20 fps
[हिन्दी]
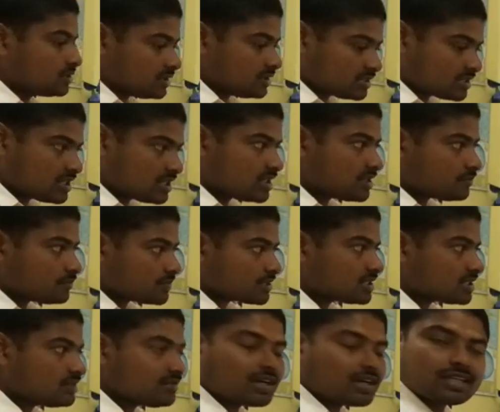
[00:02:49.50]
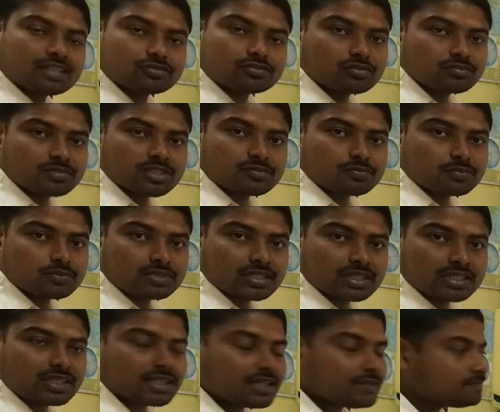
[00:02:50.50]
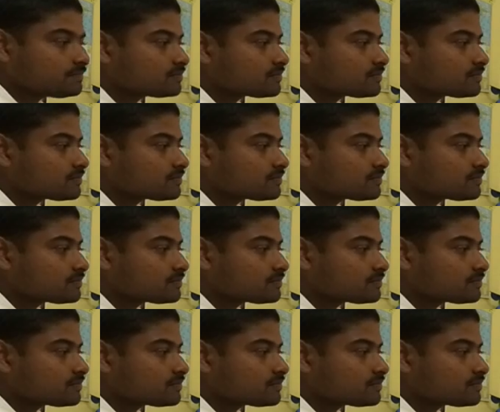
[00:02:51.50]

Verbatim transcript: इसके पिछली बार 120 पूछा था